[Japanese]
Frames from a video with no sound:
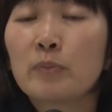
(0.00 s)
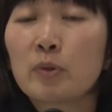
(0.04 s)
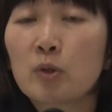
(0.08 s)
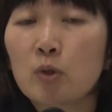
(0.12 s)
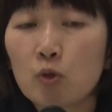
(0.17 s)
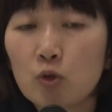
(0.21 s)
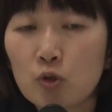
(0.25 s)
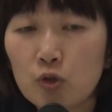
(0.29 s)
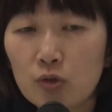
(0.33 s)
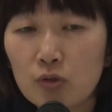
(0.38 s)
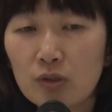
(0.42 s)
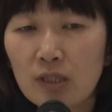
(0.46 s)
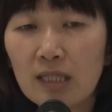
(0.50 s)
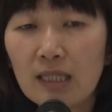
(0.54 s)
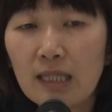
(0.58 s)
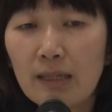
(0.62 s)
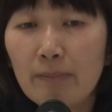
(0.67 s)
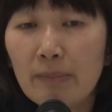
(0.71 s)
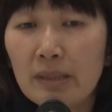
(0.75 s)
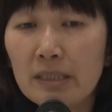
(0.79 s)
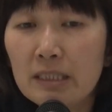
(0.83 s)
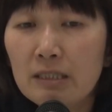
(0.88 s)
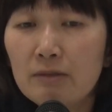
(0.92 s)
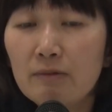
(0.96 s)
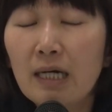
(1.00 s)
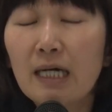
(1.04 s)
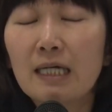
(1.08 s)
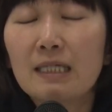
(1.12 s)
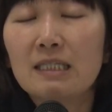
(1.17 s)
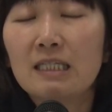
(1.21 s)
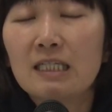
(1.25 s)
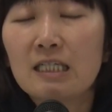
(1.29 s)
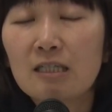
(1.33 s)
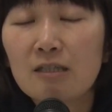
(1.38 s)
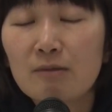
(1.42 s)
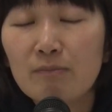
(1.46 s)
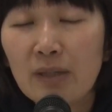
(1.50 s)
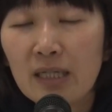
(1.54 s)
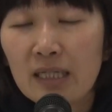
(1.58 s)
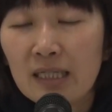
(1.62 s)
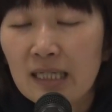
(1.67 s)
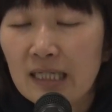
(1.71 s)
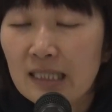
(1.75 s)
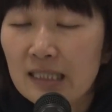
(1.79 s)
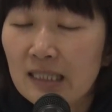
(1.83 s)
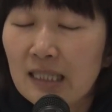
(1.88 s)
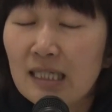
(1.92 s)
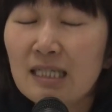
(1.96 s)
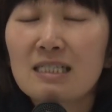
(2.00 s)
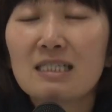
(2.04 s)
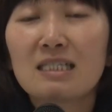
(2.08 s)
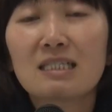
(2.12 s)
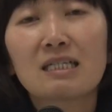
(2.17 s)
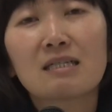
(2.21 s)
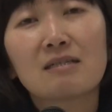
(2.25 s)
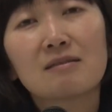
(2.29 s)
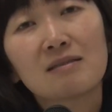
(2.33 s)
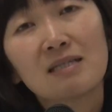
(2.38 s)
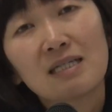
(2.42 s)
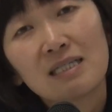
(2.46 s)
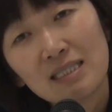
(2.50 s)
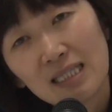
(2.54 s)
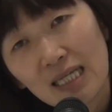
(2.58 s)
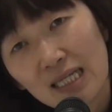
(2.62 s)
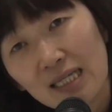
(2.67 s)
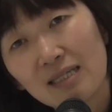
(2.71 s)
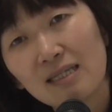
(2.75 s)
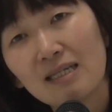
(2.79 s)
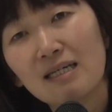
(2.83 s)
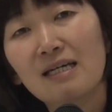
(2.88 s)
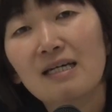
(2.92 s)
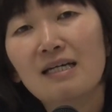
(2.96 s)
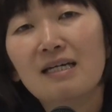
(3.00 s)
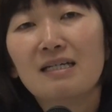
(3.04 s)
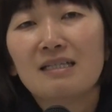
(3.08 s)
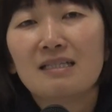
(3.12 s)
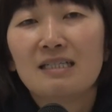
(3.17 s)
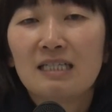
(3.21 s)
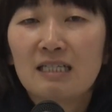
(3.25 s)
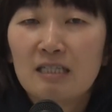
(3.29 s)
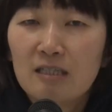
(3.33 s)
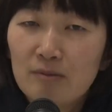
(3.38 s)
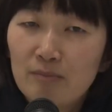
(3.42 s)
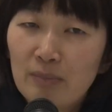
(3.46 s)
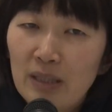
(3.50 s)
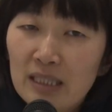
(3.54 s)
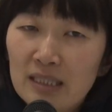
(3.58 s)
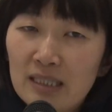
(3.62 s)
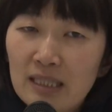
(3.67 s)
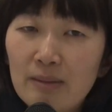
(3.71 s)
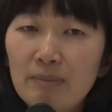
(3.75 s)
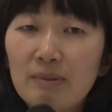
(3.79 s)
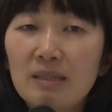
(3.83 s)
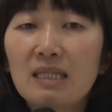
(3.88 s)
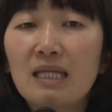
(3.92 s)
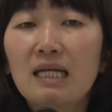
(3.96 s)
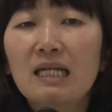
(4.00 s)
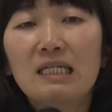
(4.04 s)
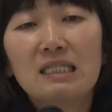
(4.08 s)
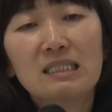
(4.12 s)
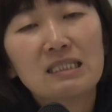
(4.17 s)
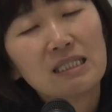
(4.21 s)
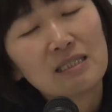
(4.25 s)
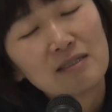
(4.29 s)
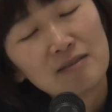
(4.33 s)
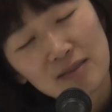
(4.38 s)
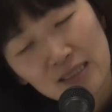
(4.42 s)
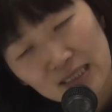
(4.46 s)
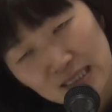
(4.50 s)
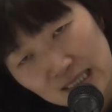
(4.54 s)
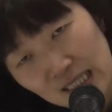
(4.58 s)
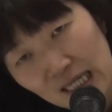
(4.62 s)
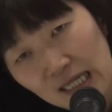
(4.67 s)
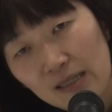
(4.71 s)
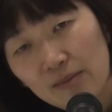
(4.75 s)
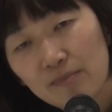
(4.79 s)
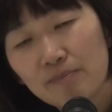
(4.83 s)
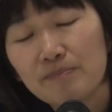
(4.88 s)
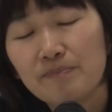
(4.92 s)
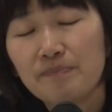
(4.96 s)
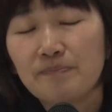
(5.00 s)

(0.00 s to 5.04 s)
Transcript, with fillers: 途中でたまには肉まん買ったりしてください。肉まん食べたりしてください。